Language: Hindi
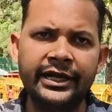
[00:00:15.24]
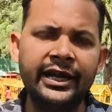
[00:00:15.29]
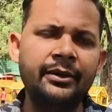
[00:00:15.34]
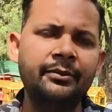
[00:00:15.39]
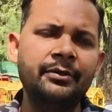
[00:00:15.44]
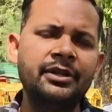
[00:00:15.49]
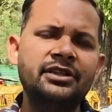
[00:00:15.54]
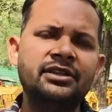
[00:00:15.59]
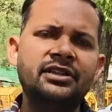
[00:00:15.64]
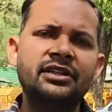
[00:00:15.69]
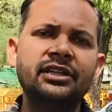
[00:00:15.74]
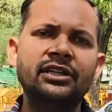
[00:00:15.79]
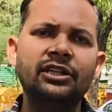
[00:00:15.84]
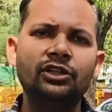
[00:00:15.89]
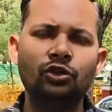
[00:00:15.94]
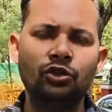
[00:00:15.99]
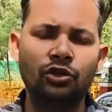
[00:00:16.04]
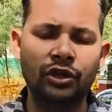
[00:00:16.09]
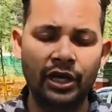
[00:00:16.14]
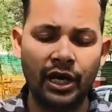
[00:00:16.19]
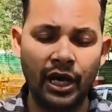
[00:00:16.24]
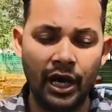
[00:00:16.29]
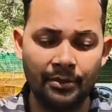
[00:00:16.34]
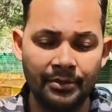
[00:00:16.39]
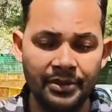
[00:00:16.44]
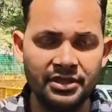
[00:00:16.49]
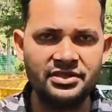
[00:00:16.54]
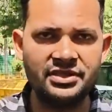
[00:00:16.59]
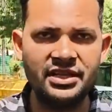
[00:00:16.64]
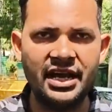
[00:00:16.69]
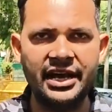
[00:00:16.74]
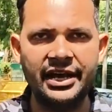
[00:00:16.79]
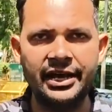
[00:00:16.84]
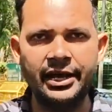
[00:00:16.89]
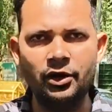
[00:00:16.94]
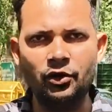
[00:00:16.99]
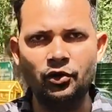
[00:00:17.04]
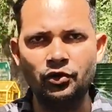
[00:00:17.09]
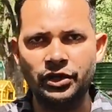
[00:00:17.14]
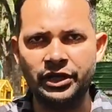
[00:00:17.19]
गृह मंत्री जो कि अमित शाह
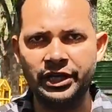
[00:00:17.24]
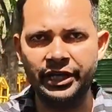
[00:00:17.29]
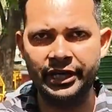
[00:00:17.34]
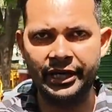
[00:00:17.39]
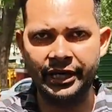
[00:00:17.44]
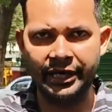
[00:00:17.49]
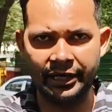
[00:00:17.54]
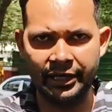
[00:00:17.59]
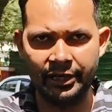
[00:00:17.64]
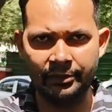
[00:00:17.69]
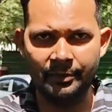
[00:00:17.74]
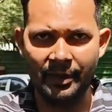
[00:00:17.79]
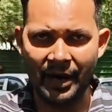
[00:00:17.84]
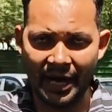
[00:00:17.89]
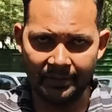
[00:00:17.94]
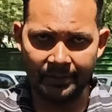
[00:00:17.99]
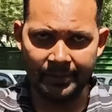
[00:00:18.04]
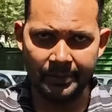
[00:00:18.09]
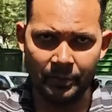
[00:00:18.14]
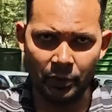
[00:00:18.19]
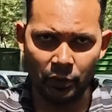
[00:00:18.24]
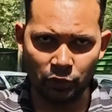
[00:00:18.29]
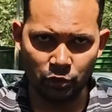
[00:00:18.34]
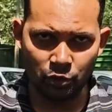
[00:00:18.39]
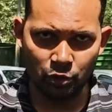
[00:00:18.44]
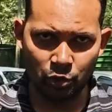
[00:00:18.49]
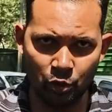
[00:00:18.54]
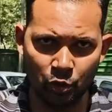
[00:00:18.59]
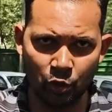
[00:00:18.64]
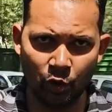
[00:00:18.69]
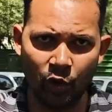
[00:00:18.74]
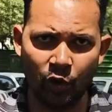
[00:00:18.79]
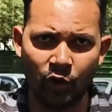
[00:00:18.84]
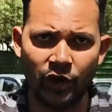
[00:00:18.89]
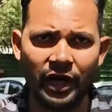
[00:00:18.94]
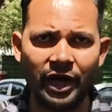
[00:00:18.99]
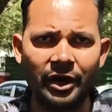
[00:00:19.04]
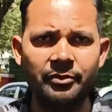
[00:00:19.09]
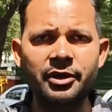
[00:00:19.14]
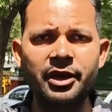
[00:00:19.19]
हैं उनके घर के बाहर में मौजूद हूँ
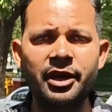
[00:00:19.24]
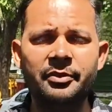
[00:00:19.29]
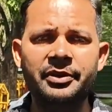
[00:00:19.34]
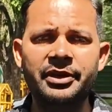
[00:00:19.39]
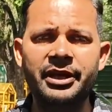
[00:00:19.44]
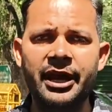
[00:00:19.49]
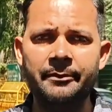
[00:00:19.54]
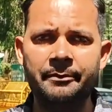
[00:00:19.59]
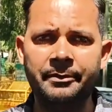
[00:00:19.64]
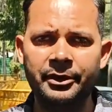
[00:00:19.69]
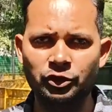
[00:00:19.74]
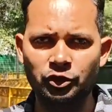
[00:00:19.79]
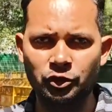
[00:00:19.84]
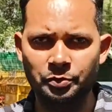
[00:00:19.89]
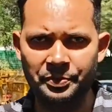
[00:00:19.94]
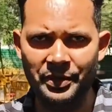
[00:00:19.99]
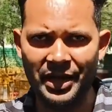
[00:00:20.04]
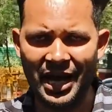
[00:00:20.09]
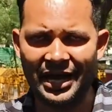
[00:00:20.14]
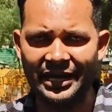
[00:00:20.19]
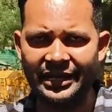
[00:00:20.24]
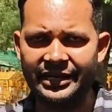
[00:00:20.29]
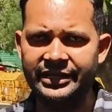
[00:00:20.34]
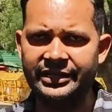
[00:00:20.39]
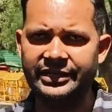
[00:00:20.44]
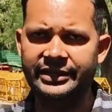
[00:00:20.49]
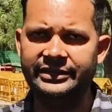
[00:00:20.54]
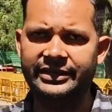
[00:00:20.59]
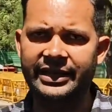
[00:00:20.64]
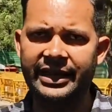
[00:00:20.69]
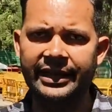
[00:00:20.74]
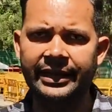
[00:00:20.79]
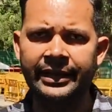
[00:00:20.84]
और अभी अभी यहाँ पर जो बिहार के नेता